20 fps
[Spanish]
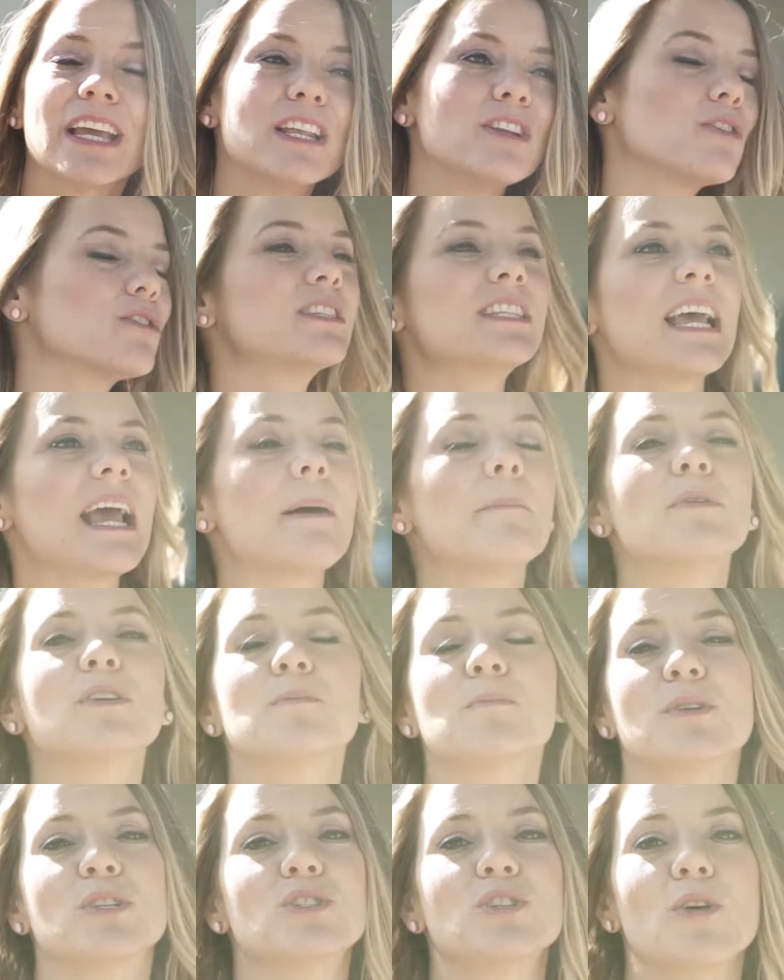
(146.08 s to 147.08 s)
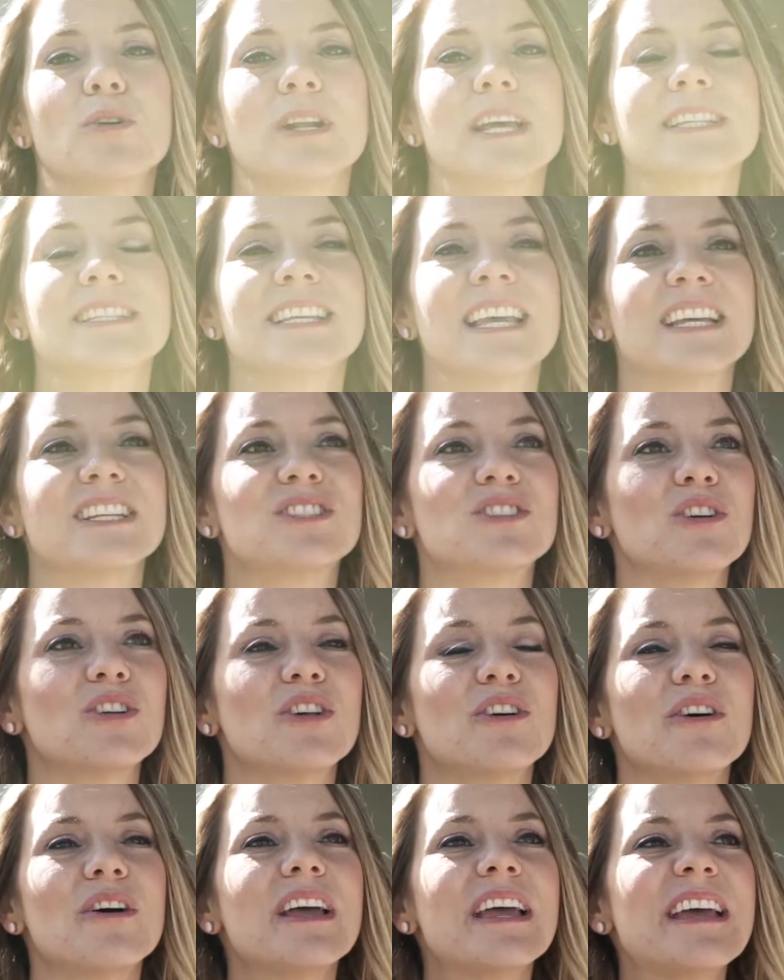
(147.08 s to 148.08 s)
Que no seamos personas que
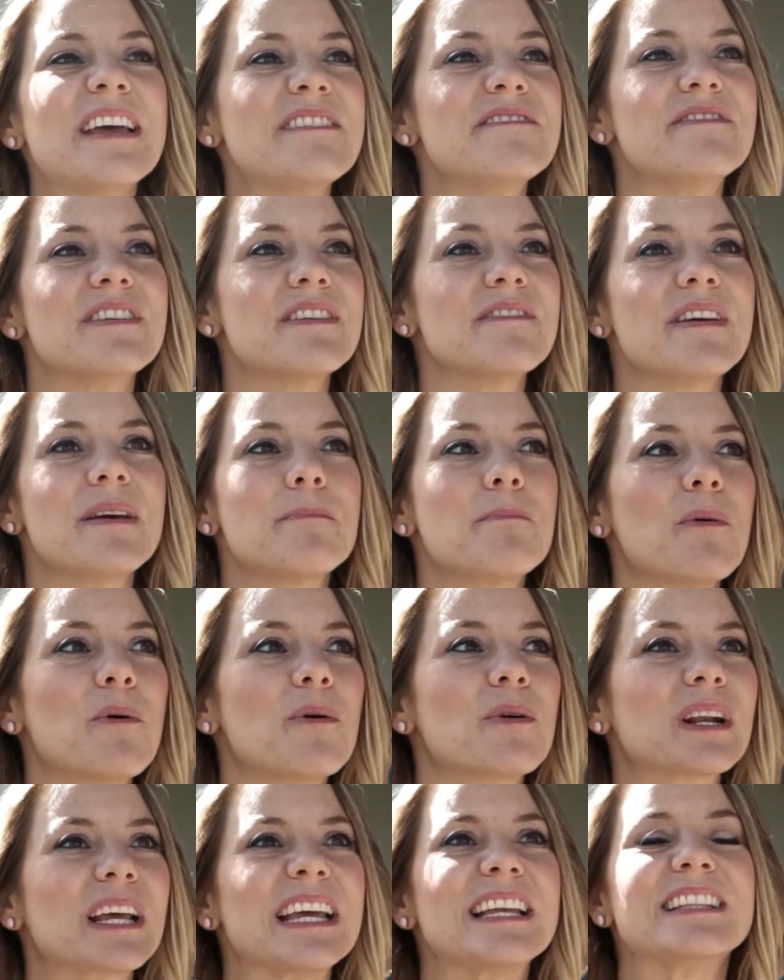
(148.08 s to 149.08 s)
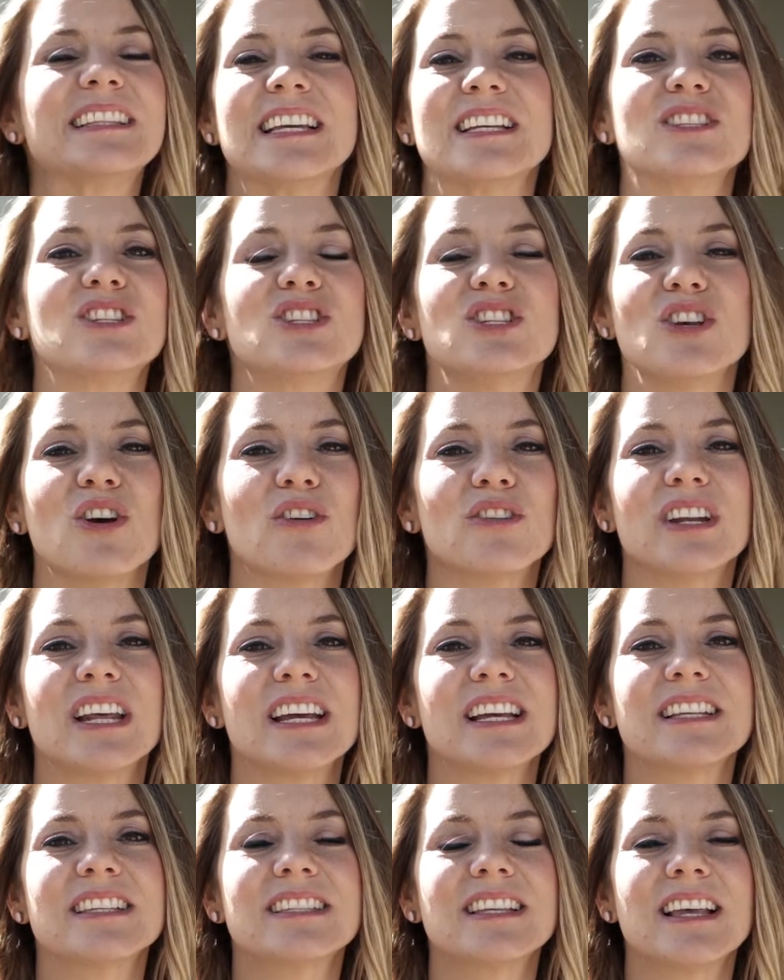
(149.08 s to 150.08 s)
solo vive por
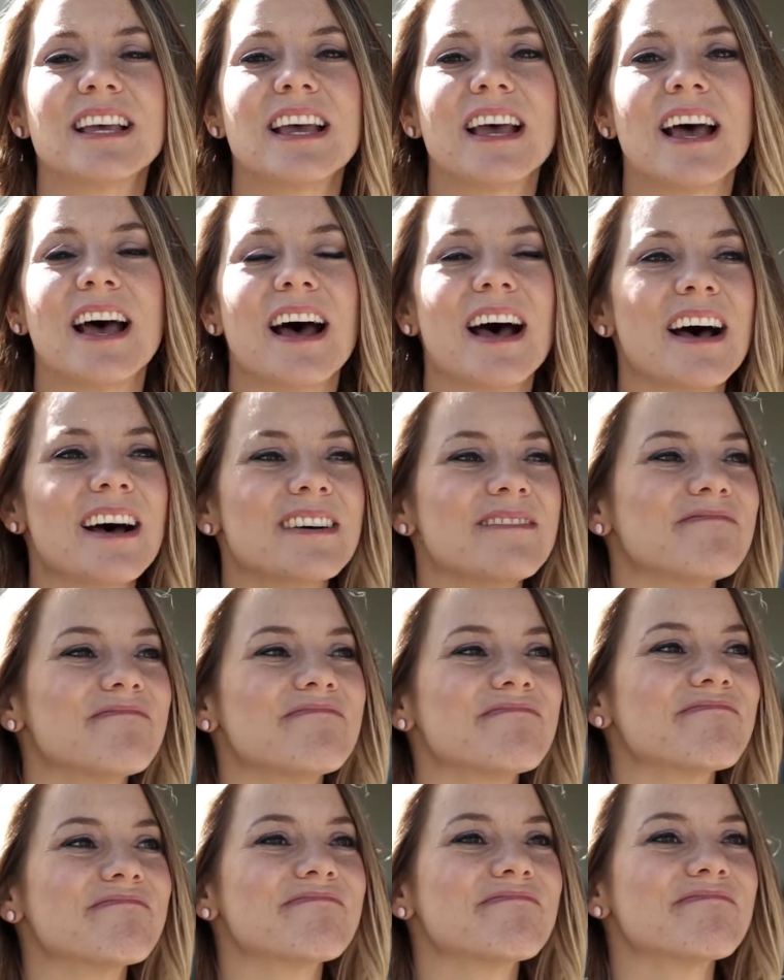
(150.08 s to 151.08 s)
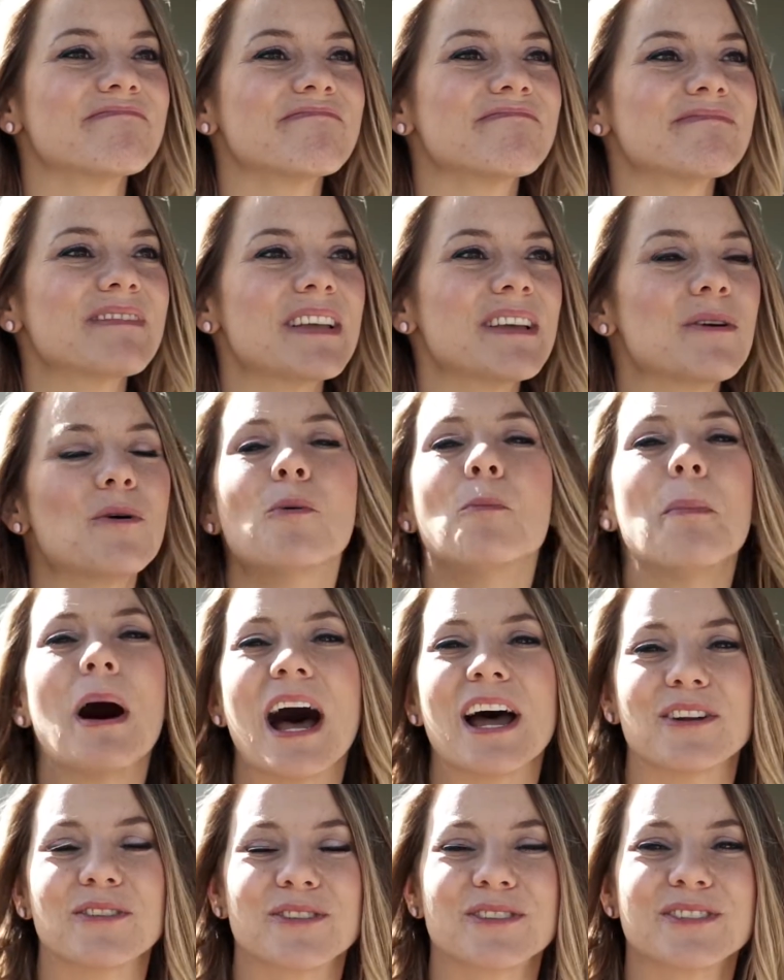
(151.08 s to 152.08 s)
intenciones
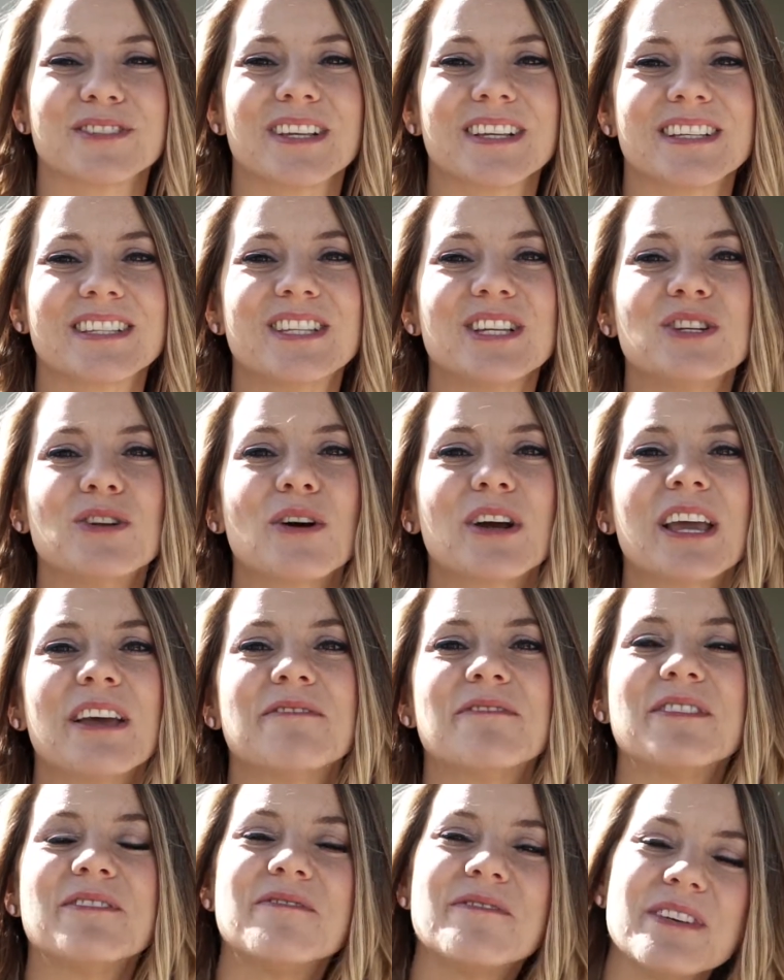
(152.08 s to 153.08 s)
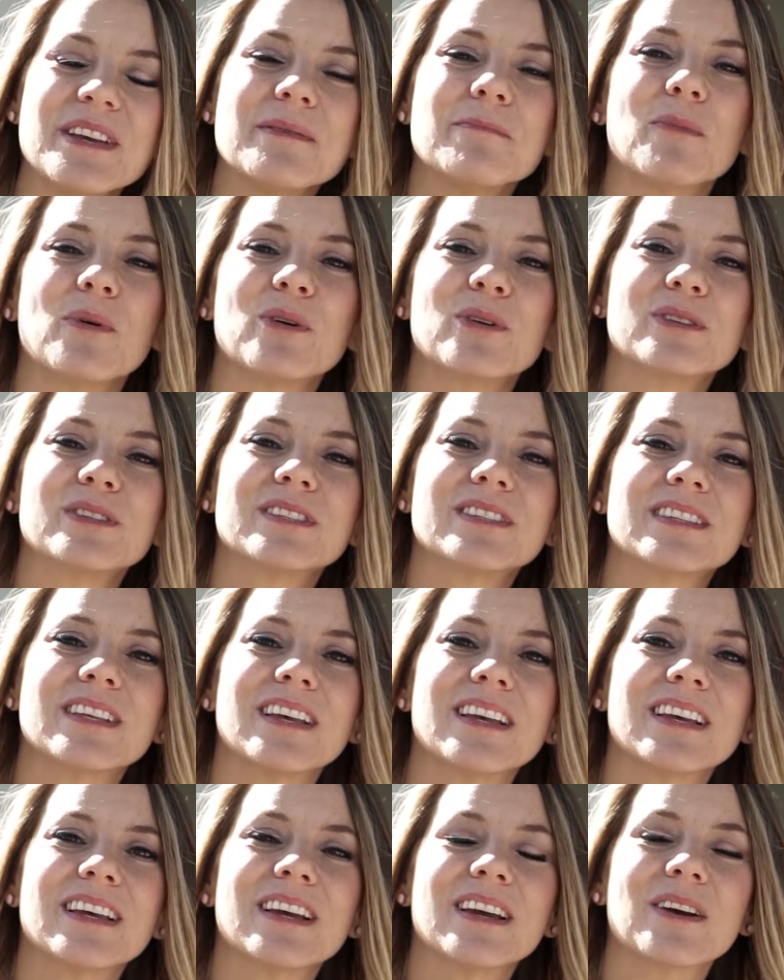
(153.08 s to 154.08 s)
humanos, sino que vivimos
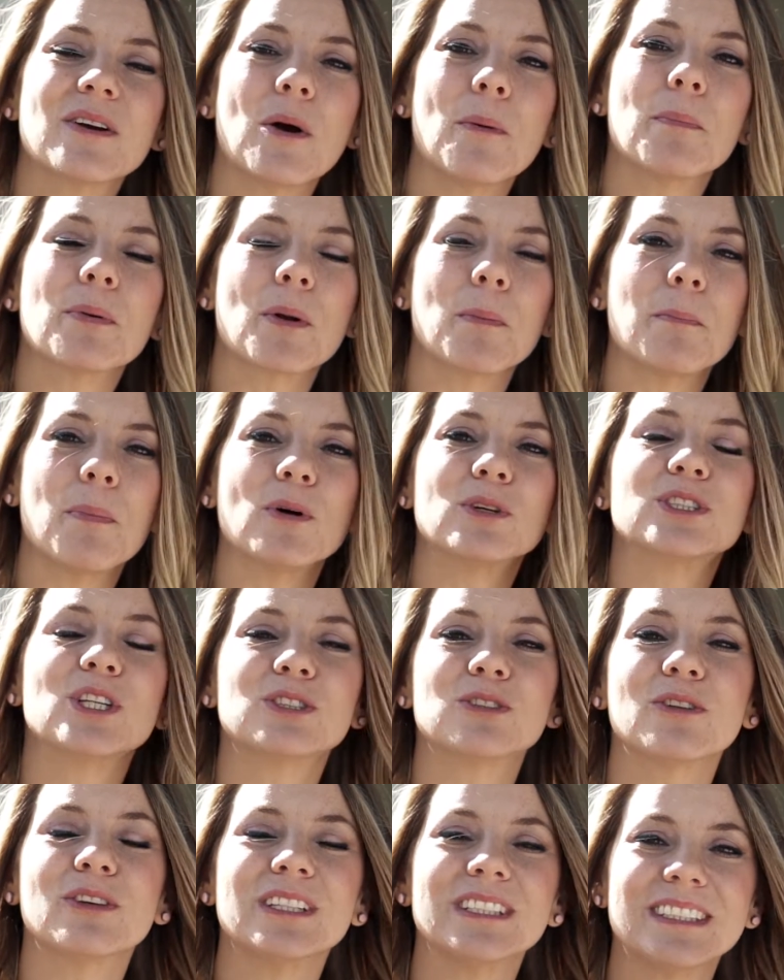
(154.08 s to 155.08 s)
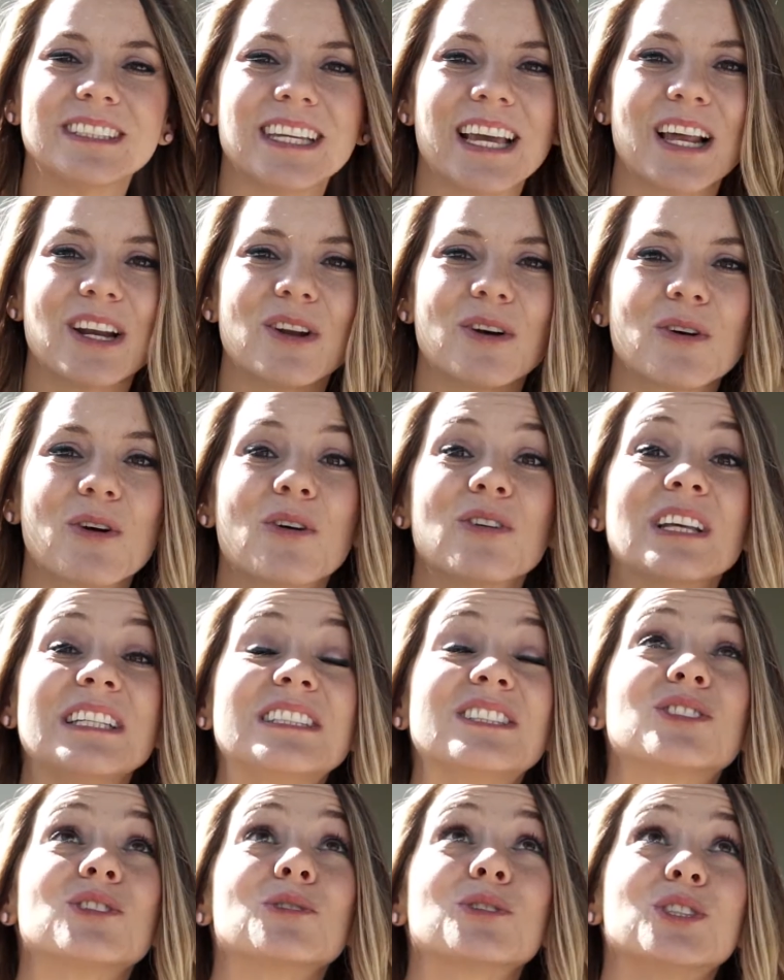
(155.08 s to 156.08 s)
con propósito de cielo, con
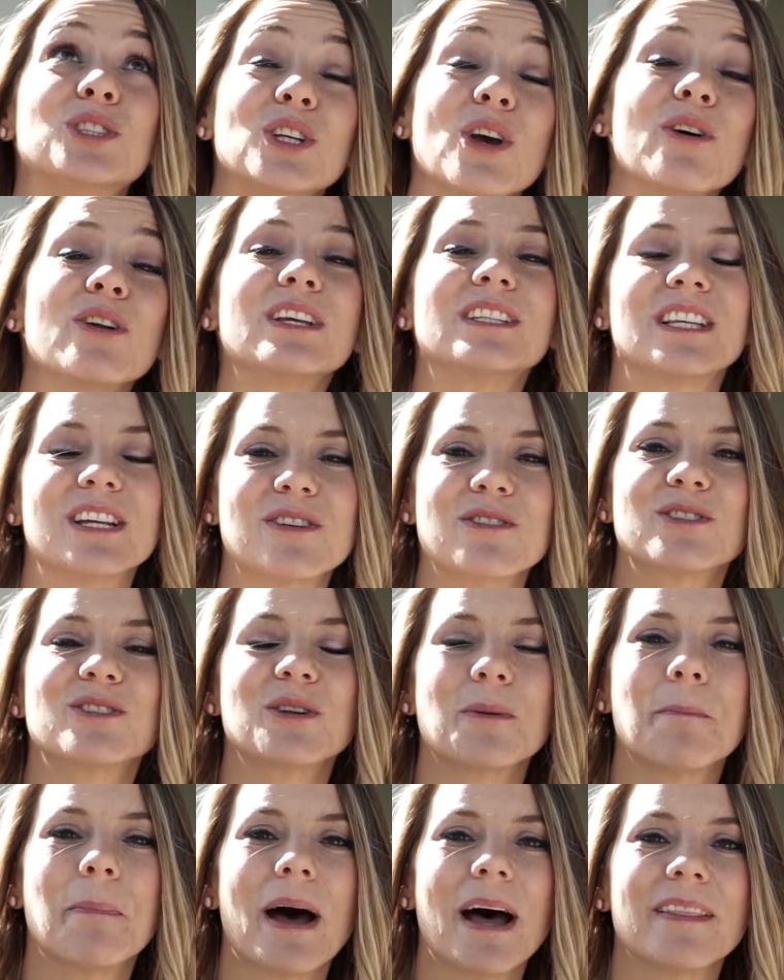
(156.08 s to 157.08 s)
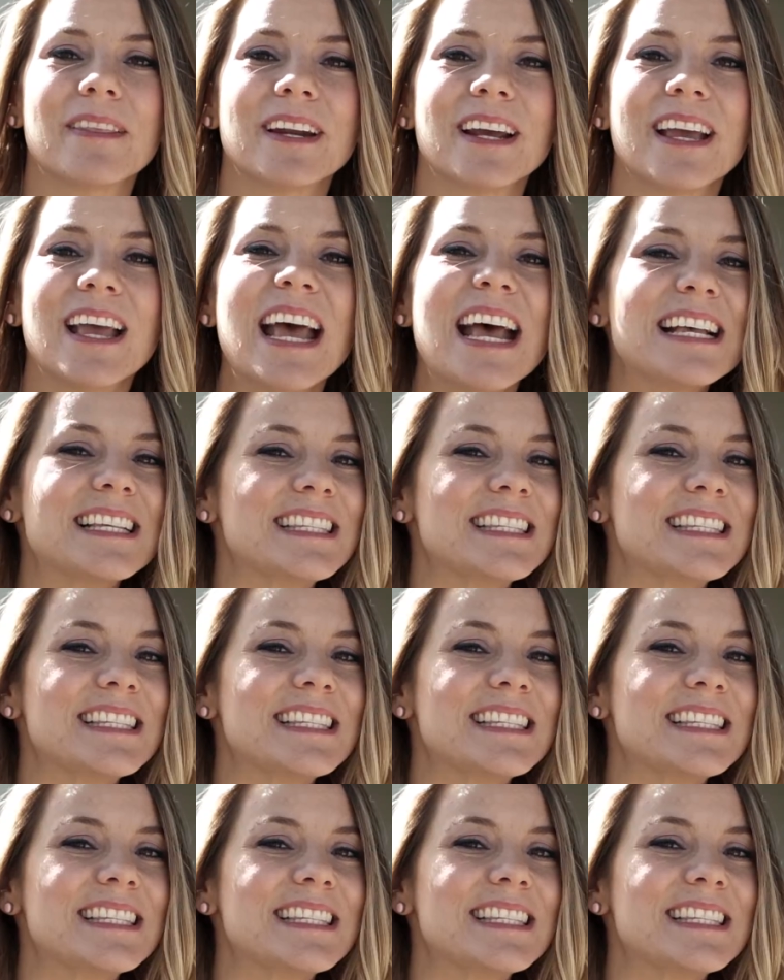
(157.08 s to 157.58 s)
instrucciones de nuestro Padre.